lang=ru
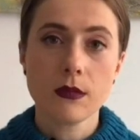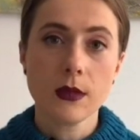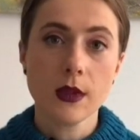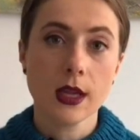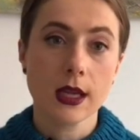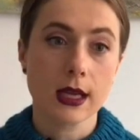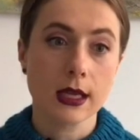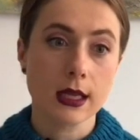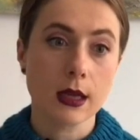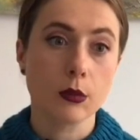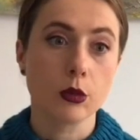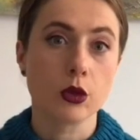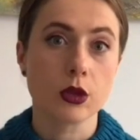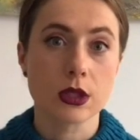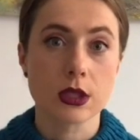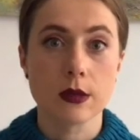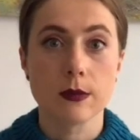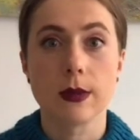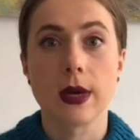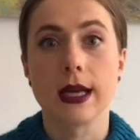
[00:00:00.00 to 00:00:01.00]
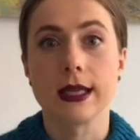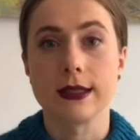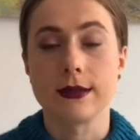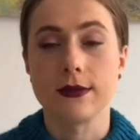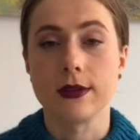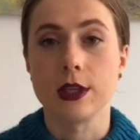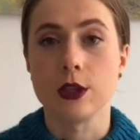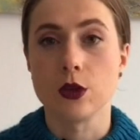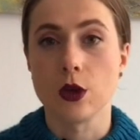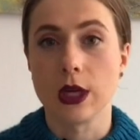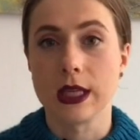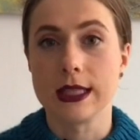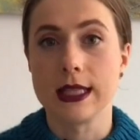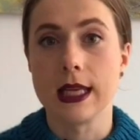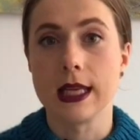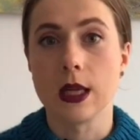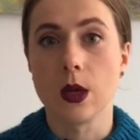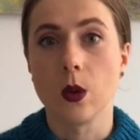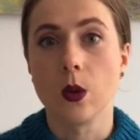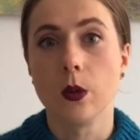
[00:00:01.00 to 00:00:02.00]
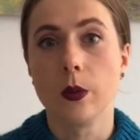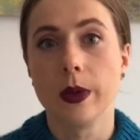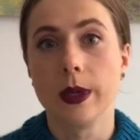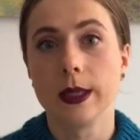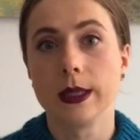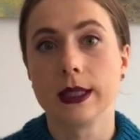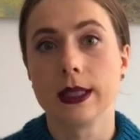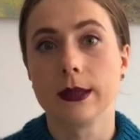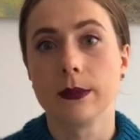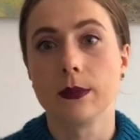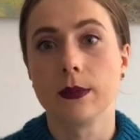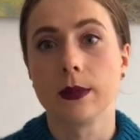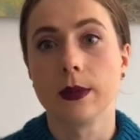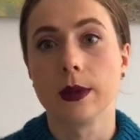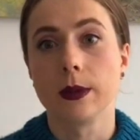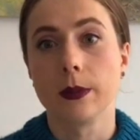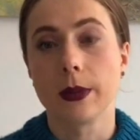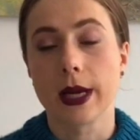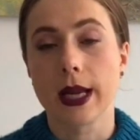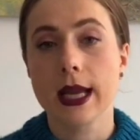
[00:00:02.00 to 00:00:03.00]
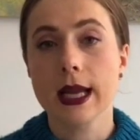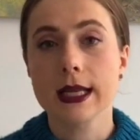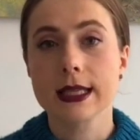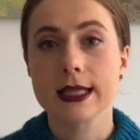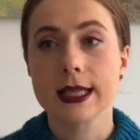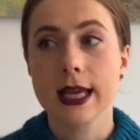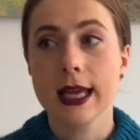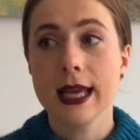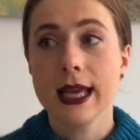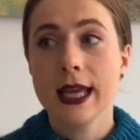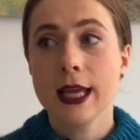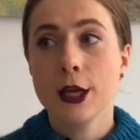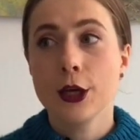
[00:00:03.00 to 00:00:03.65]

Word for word: когда буду снимать видео отдельно об этом а, проекте,